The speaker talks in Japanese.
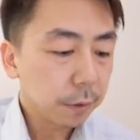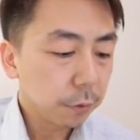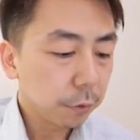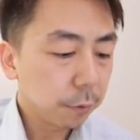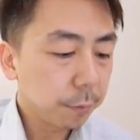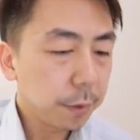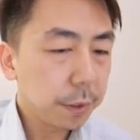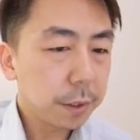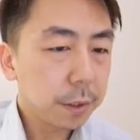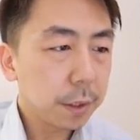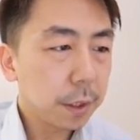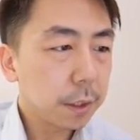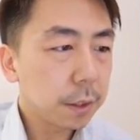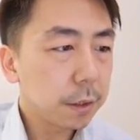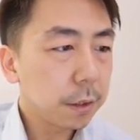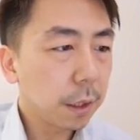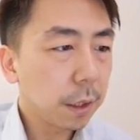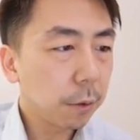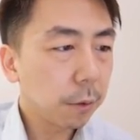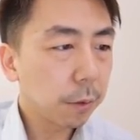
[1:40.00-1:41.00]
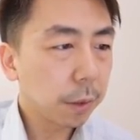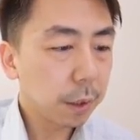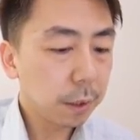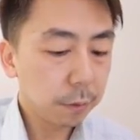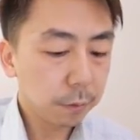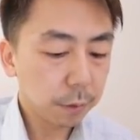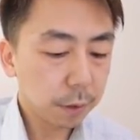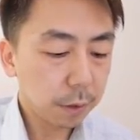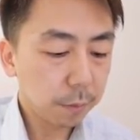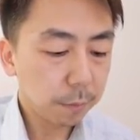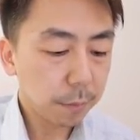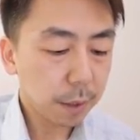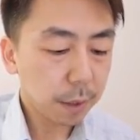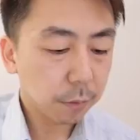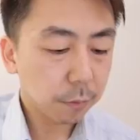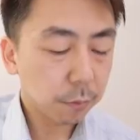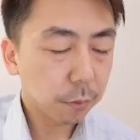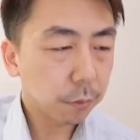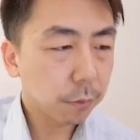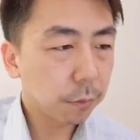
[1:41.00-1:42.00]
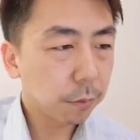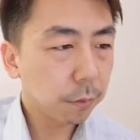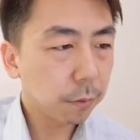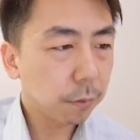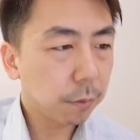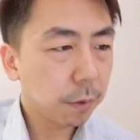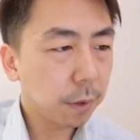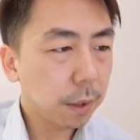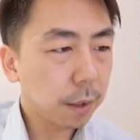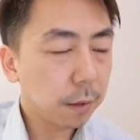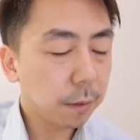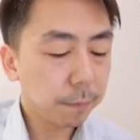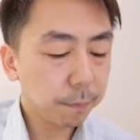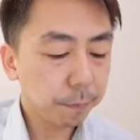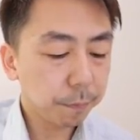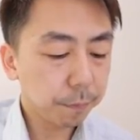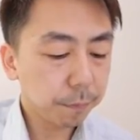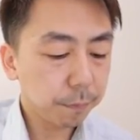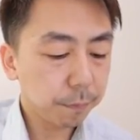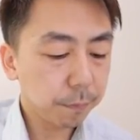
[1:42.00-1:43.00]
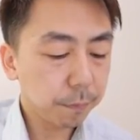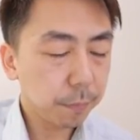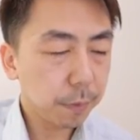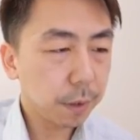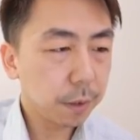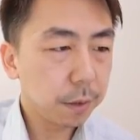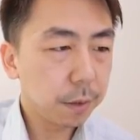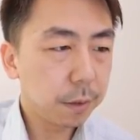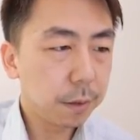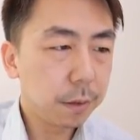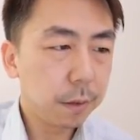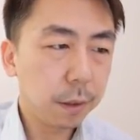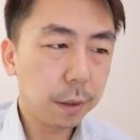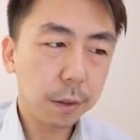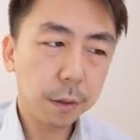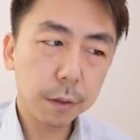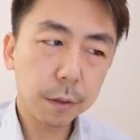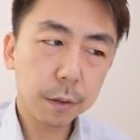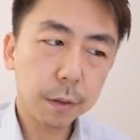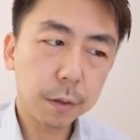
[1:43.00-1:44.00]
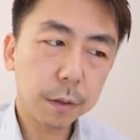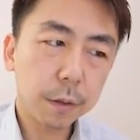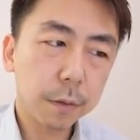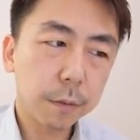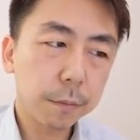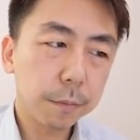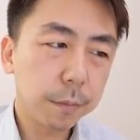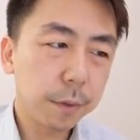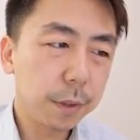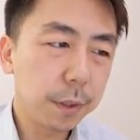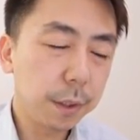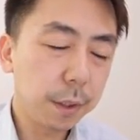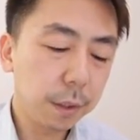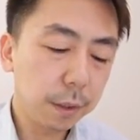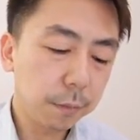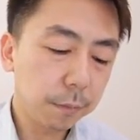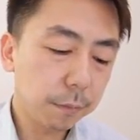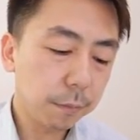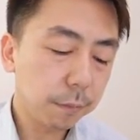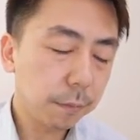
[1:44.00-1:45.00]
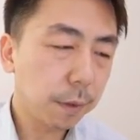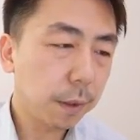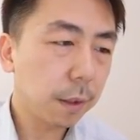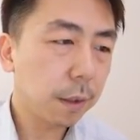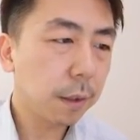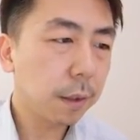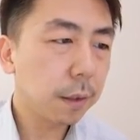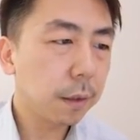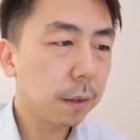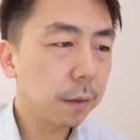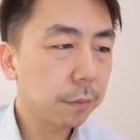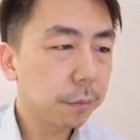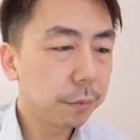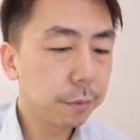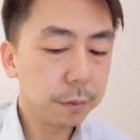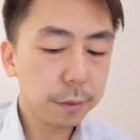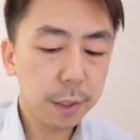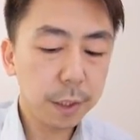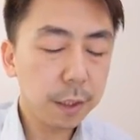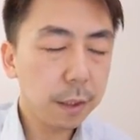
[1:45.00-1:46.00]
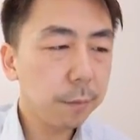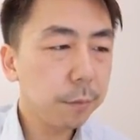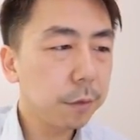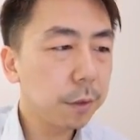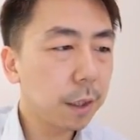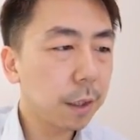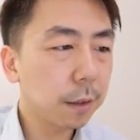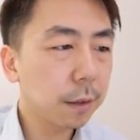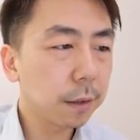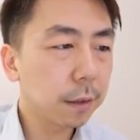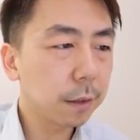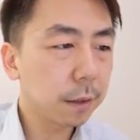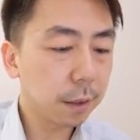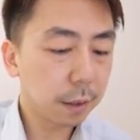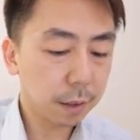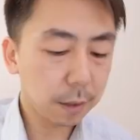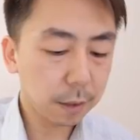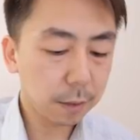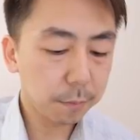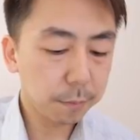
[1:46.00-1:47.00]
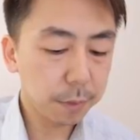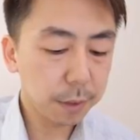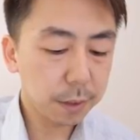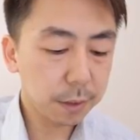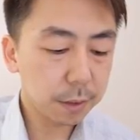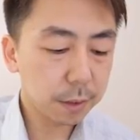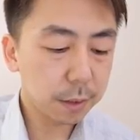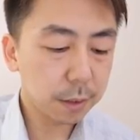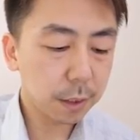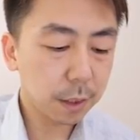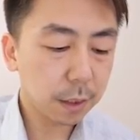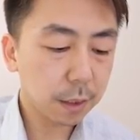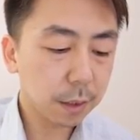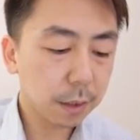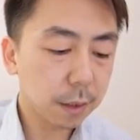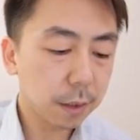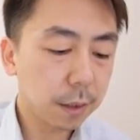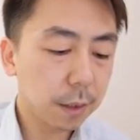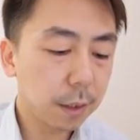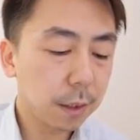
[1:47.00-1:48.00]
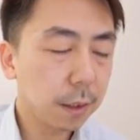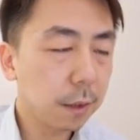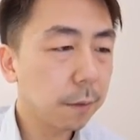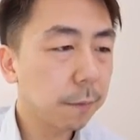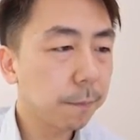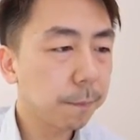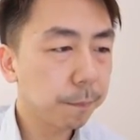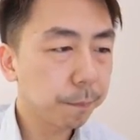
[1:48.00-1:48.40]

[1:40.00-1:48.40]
呼び捨てしない方がいいので、まあ、ここは、まあ、dear、d あフルネームだったらミスターかな。